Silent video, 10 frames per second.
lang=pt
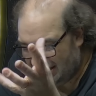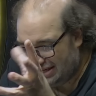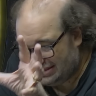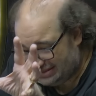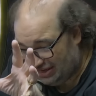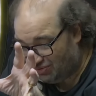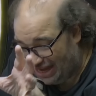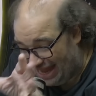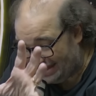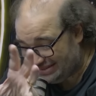são
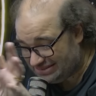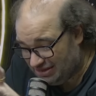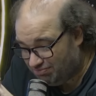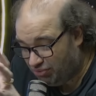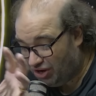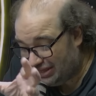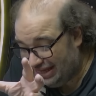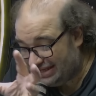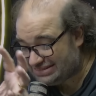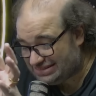gases que
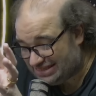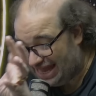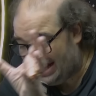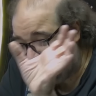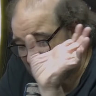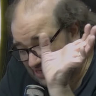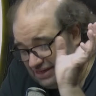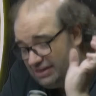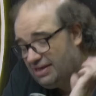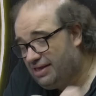podem estar
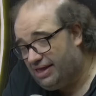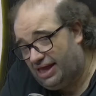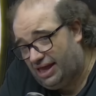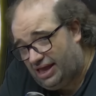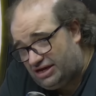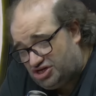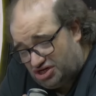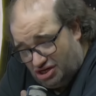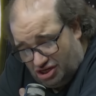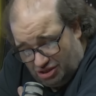ali, é,
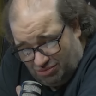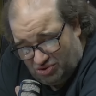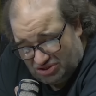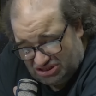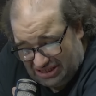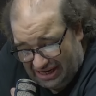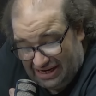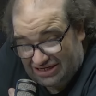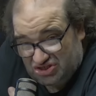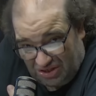digamos,
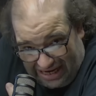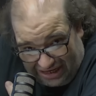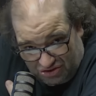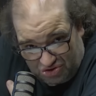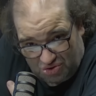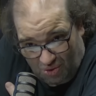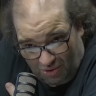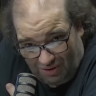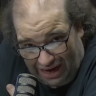relacionados com